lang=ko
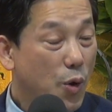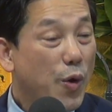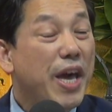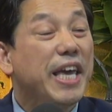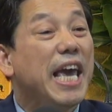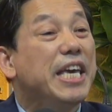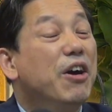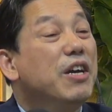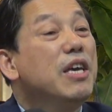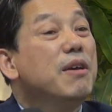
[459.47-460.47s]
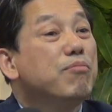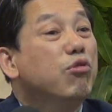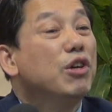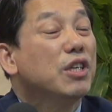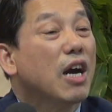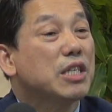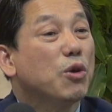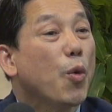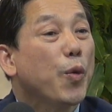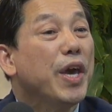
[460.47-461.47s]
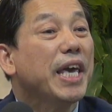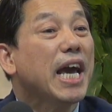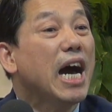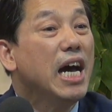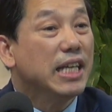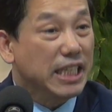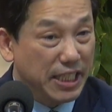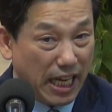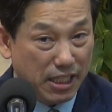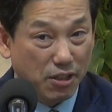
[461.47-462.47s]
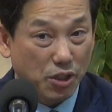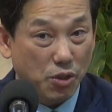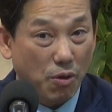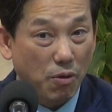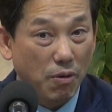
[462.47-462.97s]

회개의 영이 부어져 가지고 회개가 일어나는 거죠.